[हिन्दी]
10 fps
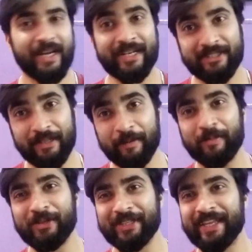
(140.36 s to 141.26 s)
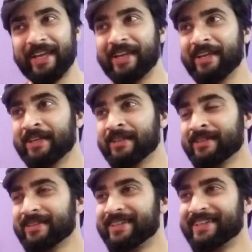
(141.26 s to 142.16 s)
गाइड तभी बोलते
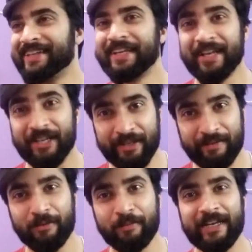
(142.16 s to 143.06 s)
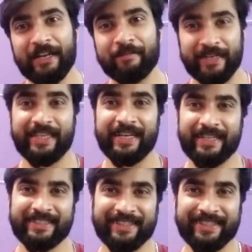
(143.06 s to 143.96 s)
हैं रिव्यू मैनल पढ़
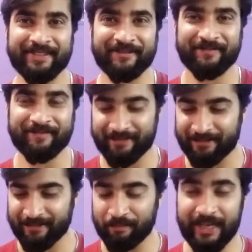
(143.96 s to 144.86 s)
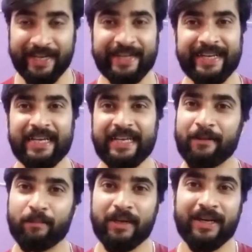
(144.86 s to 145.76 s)
लेना चाहिए ब्लेड निकल
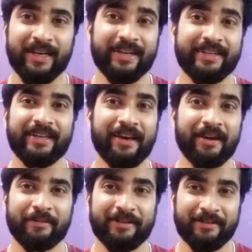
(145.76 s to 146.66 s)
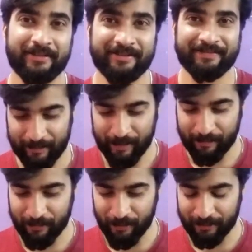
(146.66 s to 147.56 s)
गया ब्लेड लग नहीं रहा है अब
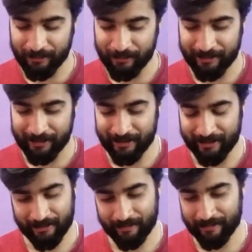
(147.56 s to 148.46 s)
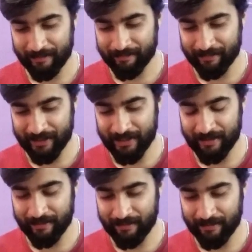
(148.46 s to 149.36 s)
मैं बहुत कोशिश कर रहा हूँ
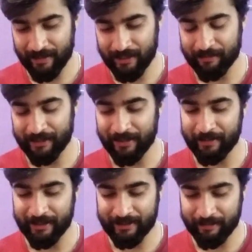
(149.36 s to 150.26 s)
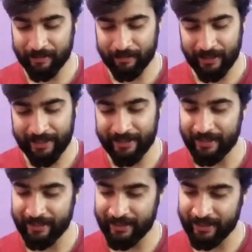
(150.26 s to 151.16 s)
पिछले दस पंद्रह मिनट से पर ब्लेड नहीं
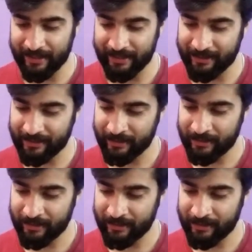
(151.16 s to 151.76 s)
लग रहा है यार